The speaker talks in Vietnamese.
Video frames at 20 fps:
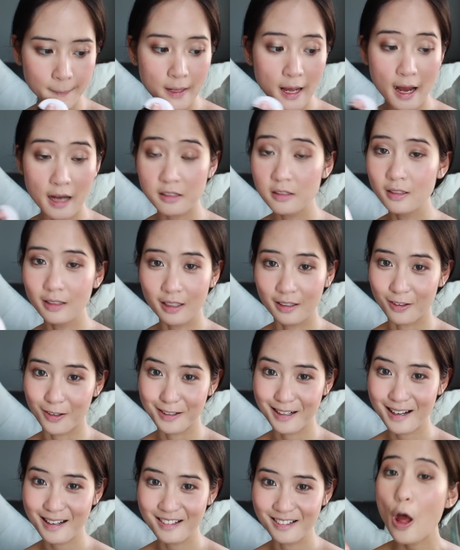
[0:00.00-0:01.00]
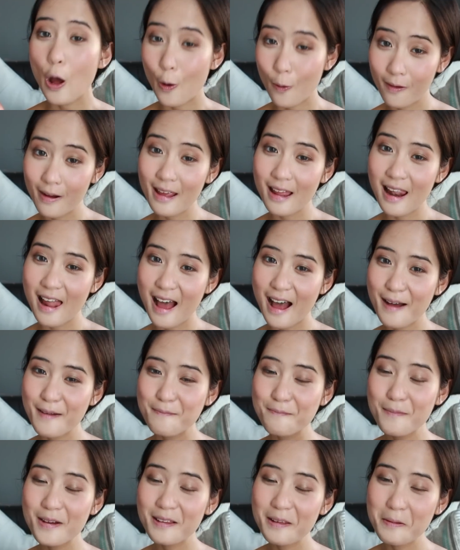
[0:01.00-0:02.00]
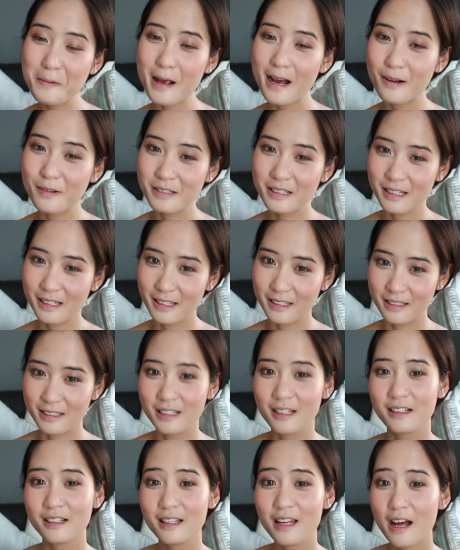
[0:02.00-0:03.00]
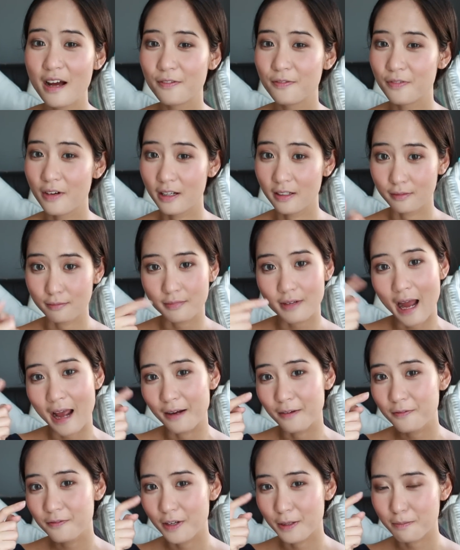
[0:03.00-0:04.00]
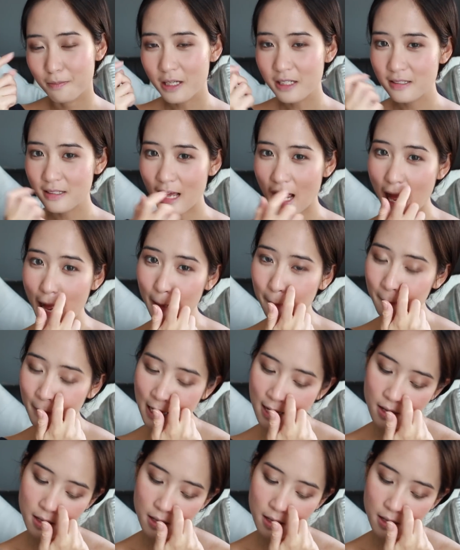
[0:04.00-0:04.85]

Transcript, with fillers: Hà chưa thể nói ngay được. Ok là bước tiếp theo thì chính là phần đánh phấn bất sáng.